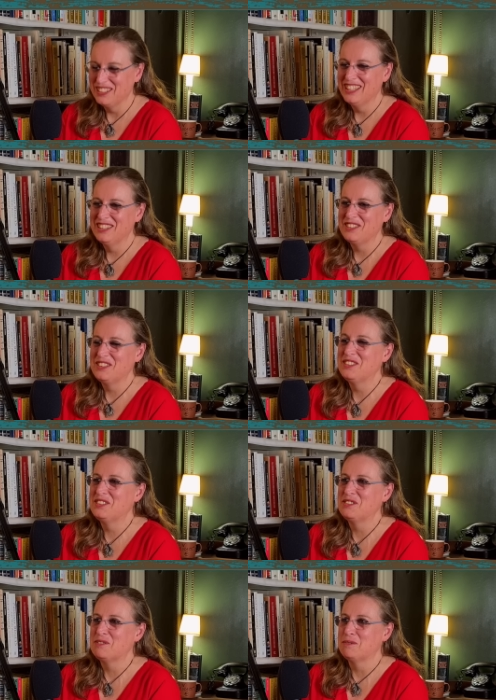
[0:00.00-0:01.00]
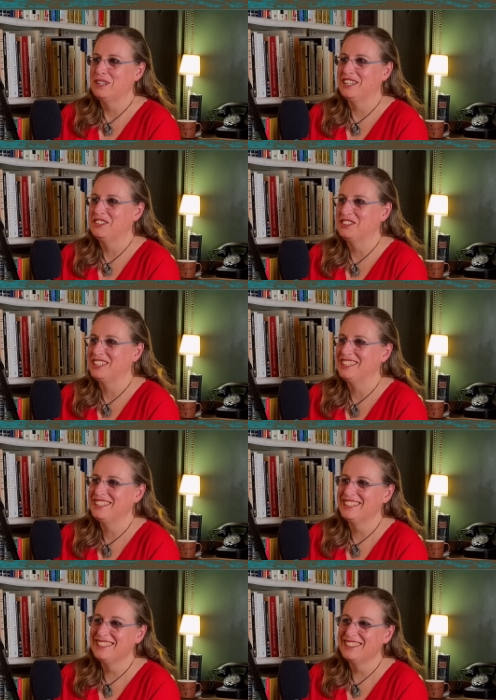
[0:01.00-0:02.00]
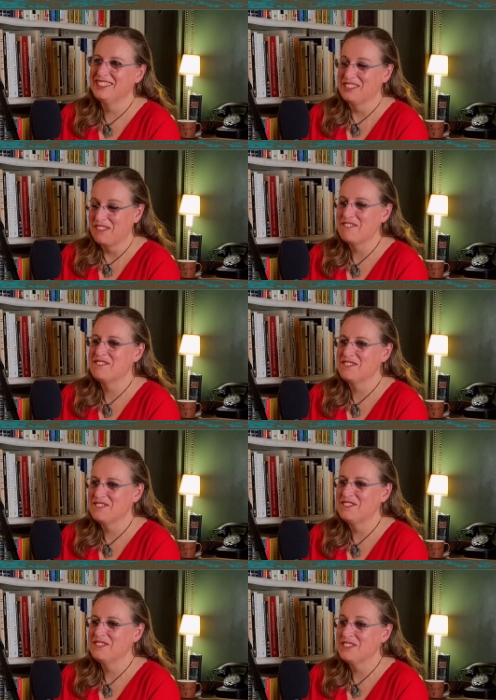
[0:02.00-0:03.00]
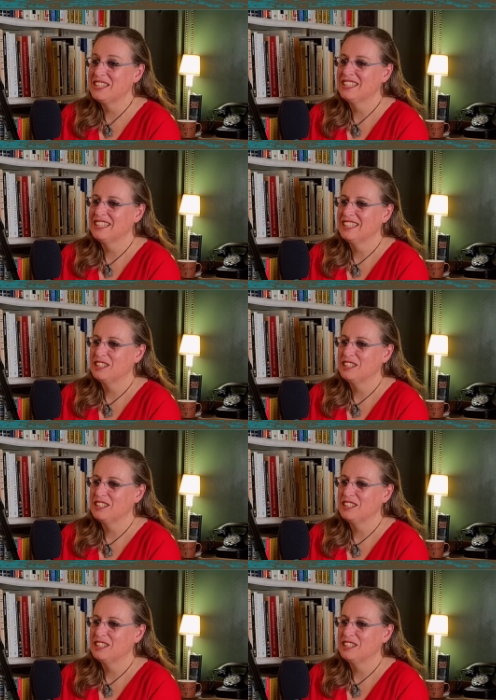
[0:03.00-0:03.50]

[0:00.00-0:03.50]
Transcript: Muy buenas noches. Buenas noches. Bienvenida al plato de Refugio Zabala.